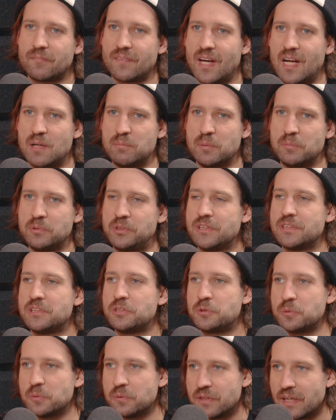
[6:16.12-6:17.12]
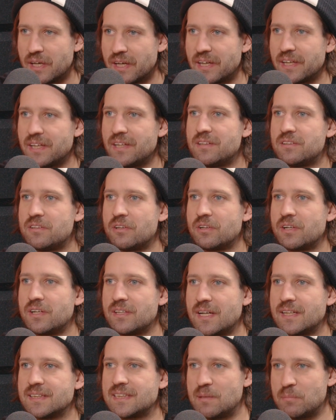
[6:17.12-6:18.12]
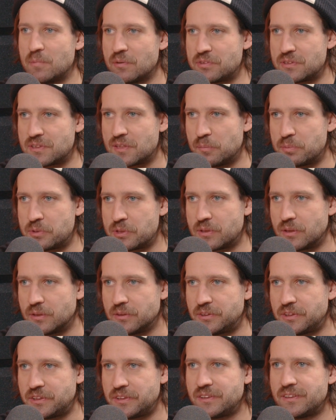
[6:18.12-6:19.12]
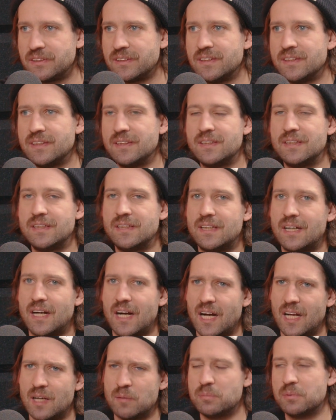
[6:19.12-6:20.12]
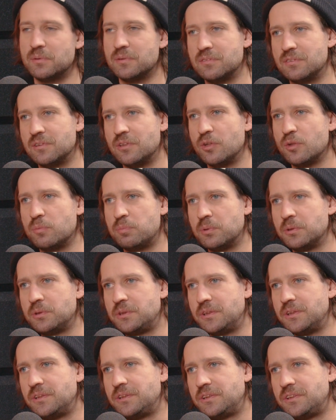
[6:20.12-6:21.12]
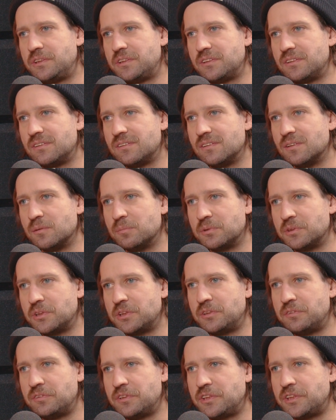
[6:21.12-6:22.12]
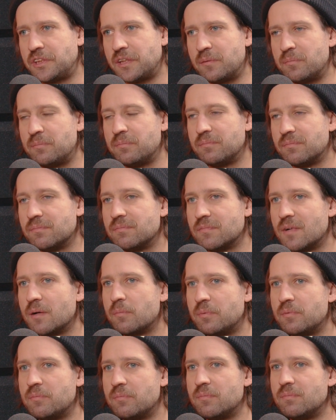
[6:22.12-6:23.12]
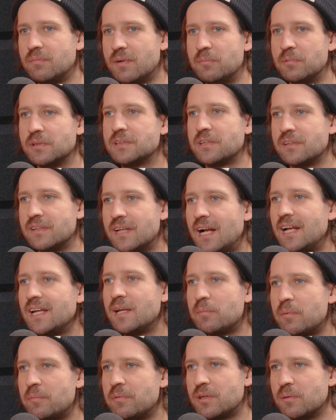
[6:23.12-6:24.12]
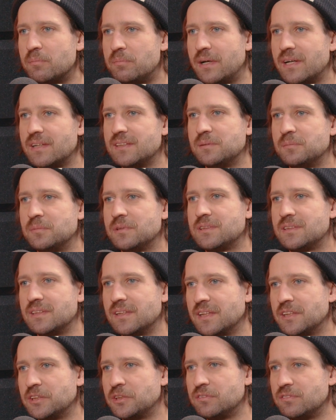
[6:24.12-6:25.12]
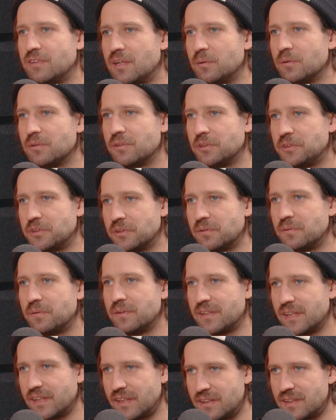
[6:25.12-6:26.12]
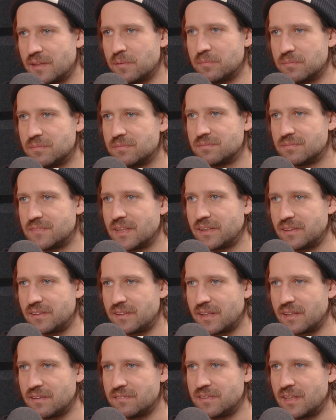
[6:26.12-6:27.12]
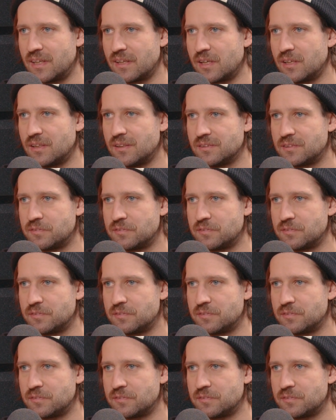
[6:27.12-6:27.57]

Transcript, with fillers: albo mi się coś uda i trochę tak samo wszystko przychodzi albo wolę odpuścić, no bo rzeczywiście emocjonalnie by mnie to bardzo mocno angażowało, to ciągłe mhm. takie tam, takie, taka walka o